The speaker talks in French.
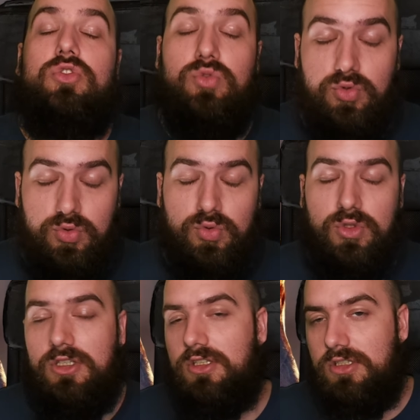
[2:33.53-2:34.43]
Du coup,
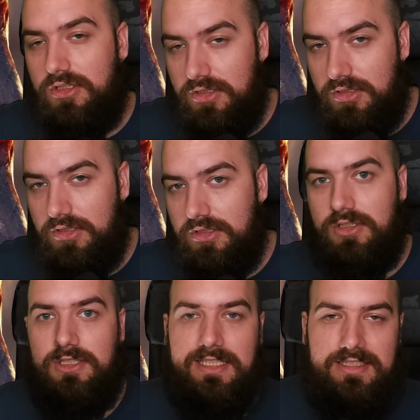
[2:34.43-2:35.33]

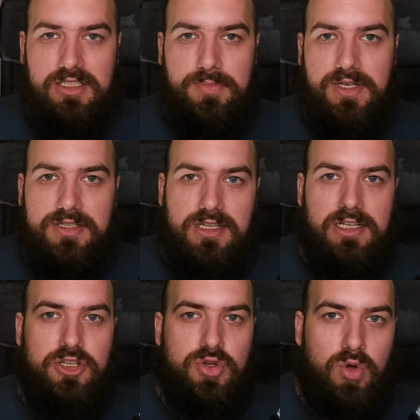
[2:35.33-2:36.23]
qu'est-ce qui se passe
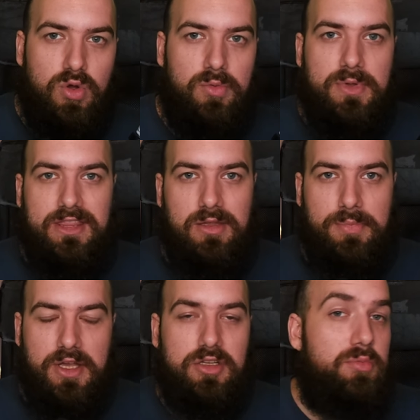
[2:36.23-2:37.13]
Les gens mettent des
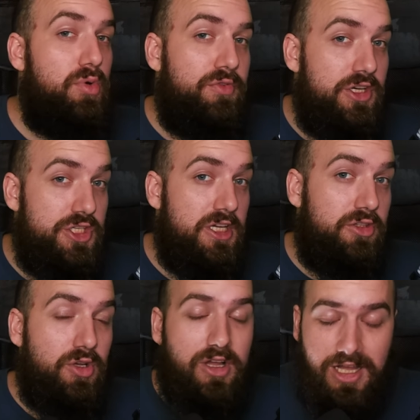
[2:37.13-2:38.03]
perks pour faire les
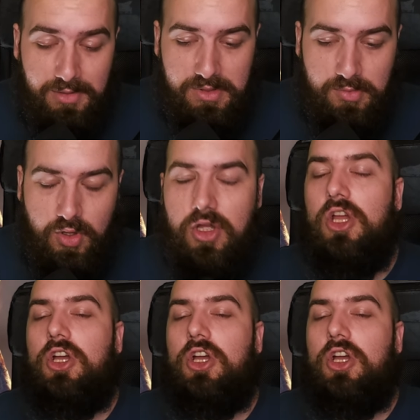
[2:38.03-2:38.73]
générateurs rapidement.